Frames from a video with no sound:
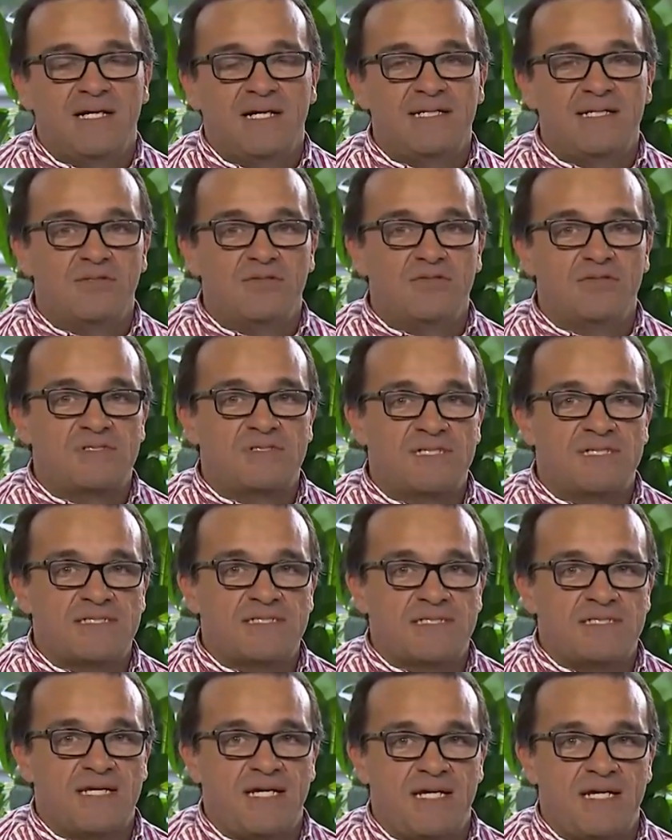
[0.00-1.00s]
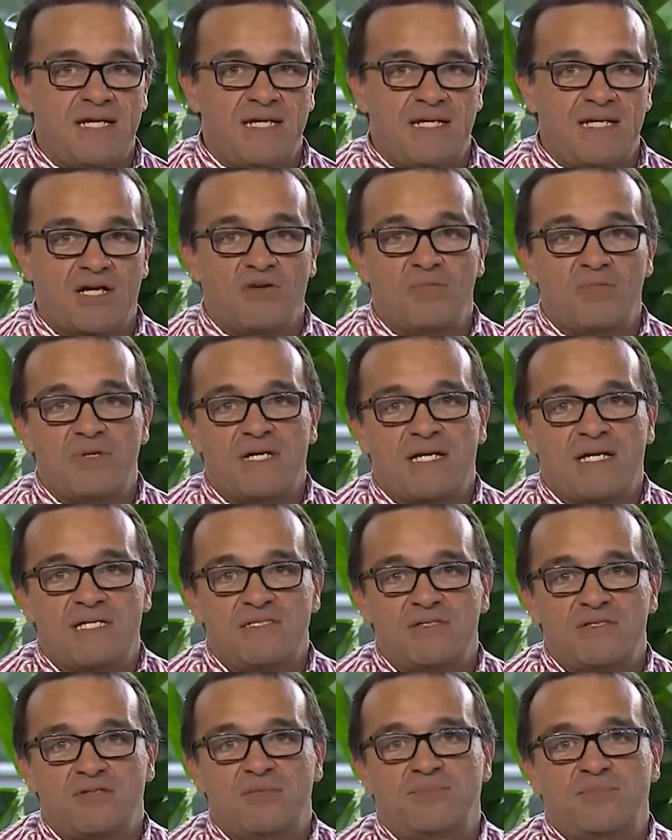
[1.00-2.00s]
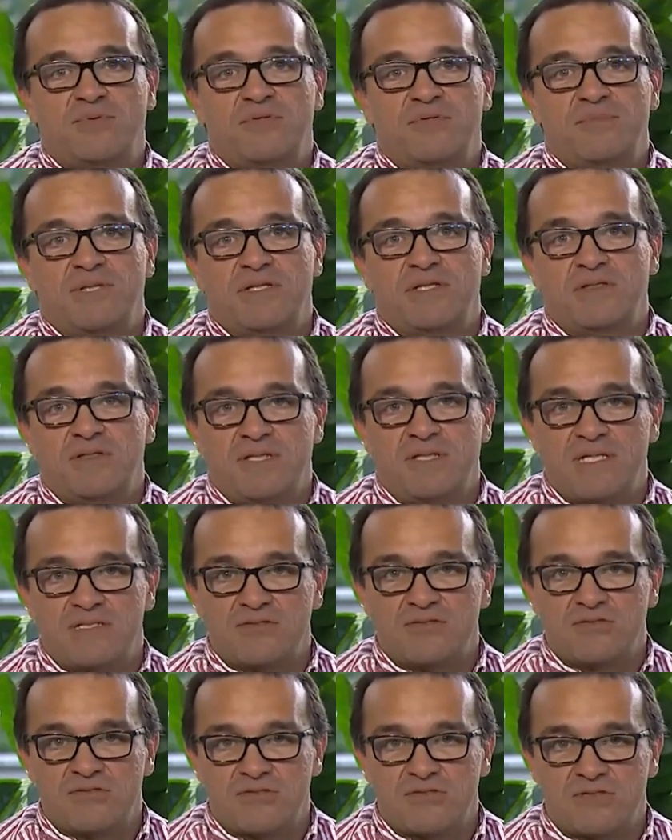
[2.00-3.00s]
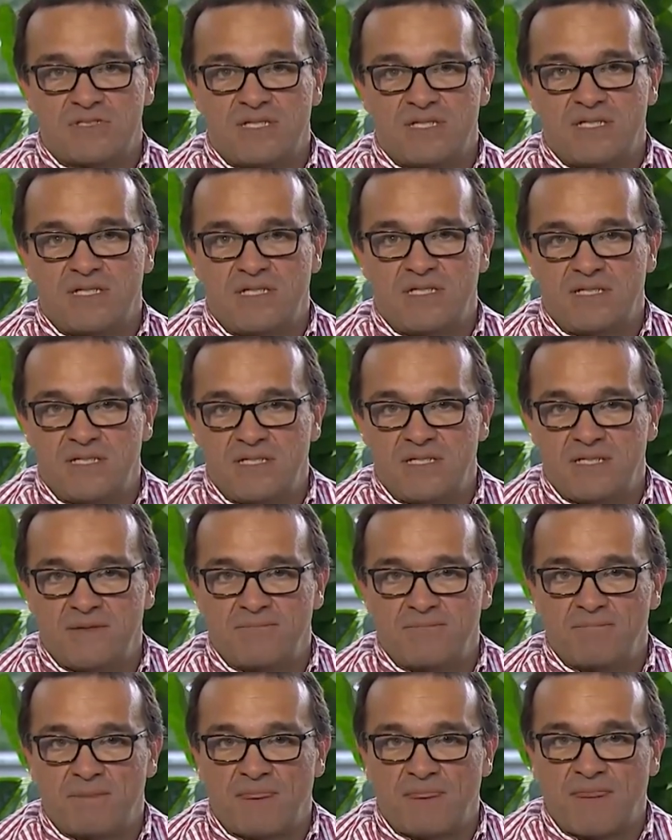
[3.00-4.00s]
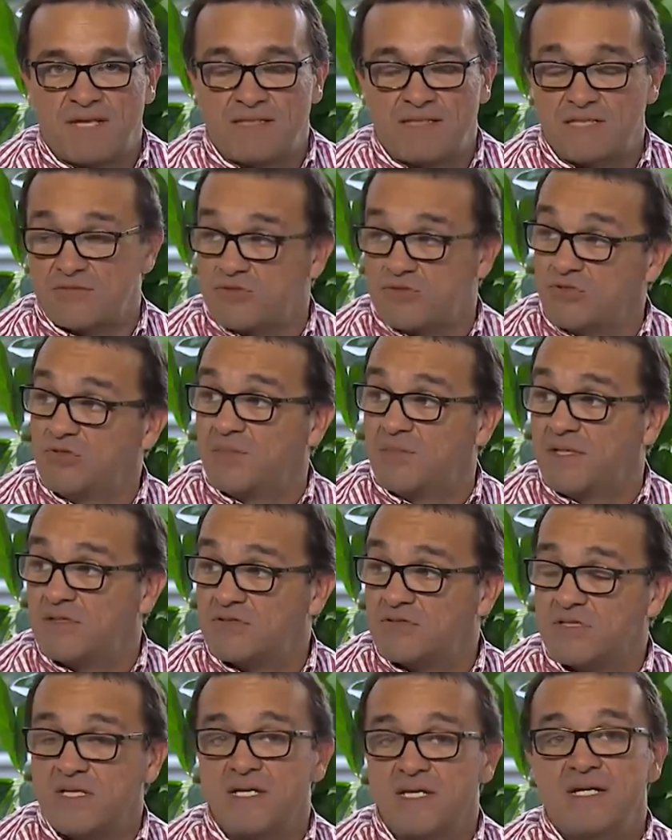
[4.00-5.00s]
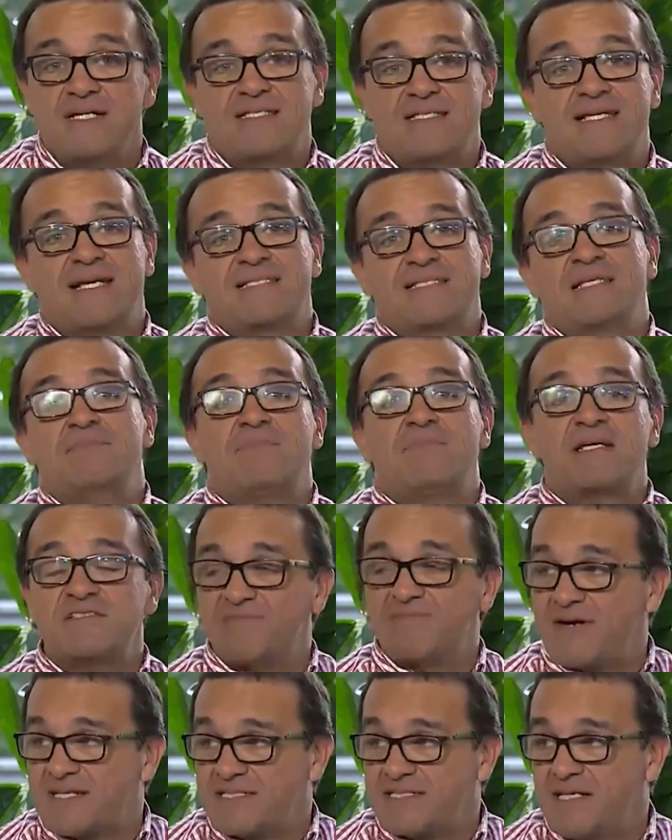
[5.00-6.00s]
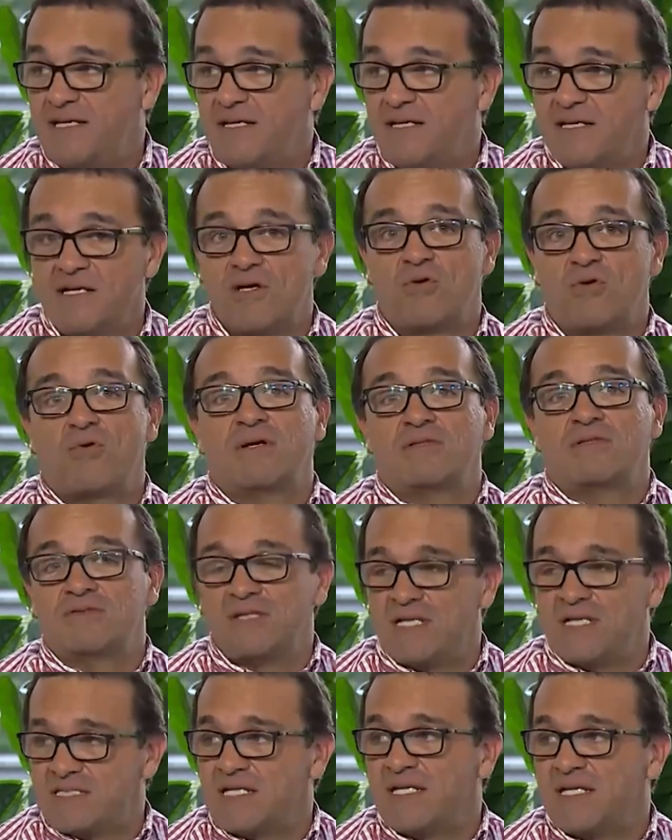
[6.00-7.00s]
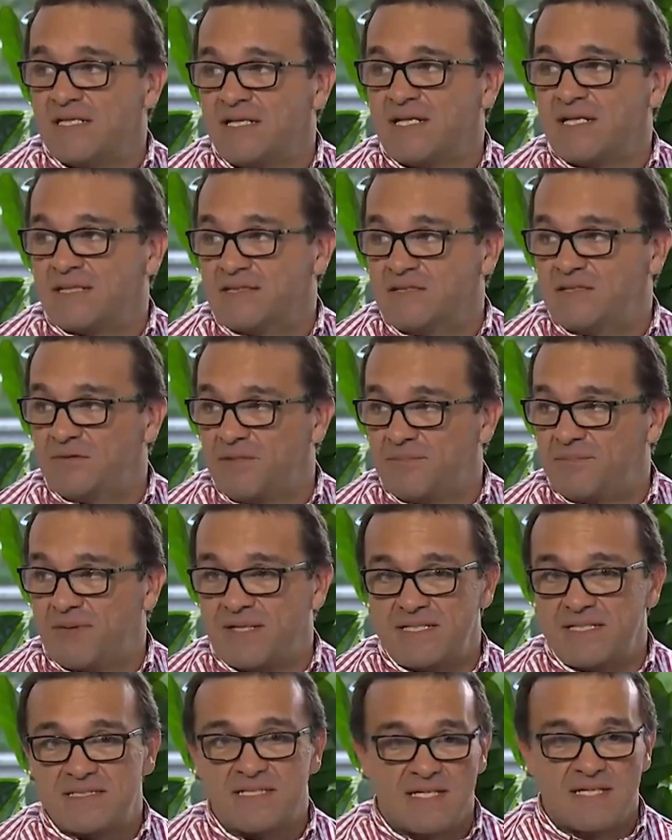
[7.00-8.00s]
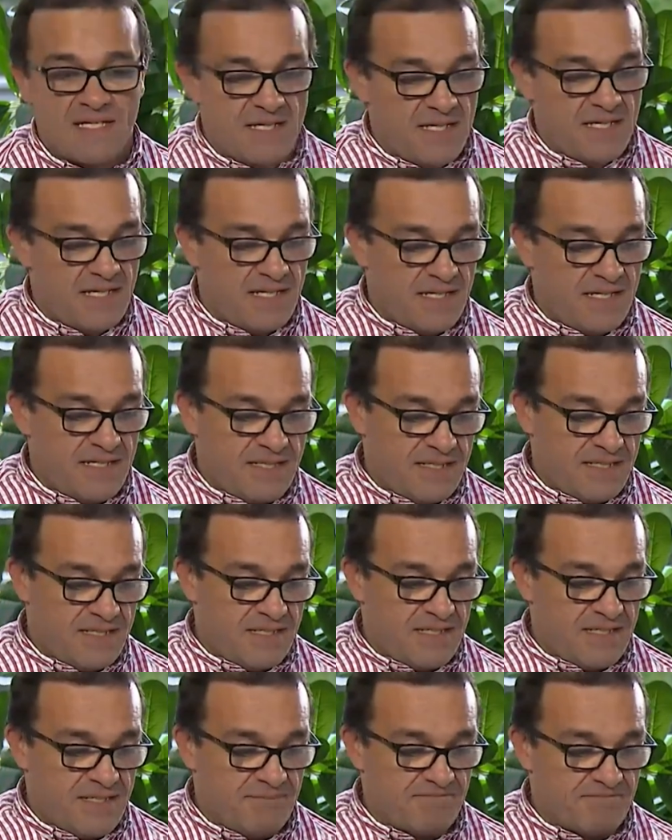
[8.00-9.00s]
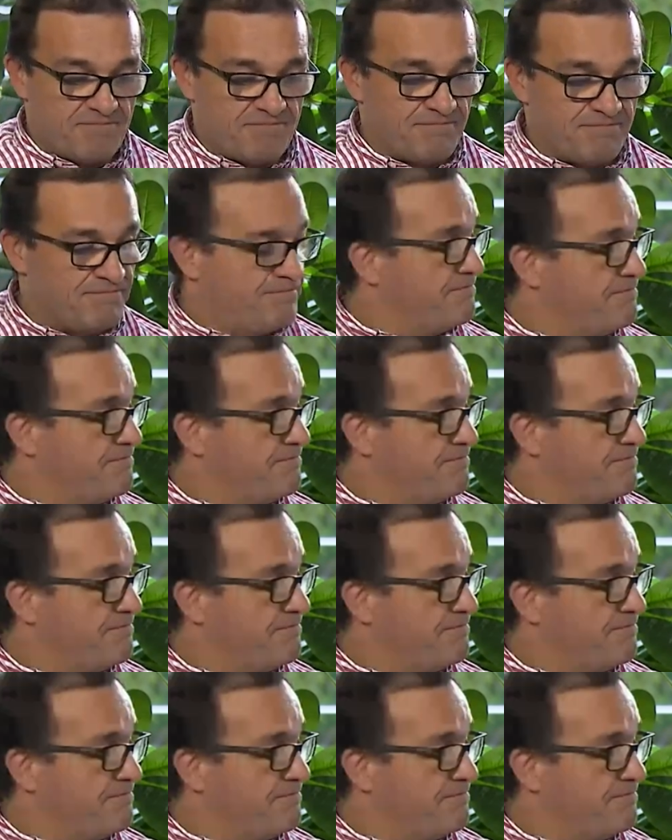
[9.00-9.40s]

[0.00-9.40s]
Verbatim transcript: Entonces, eh, la comunicación por medio de esos, eh, de esos números se hace más fácil cuando tienes el indicativo de país. Eh... Juanpa,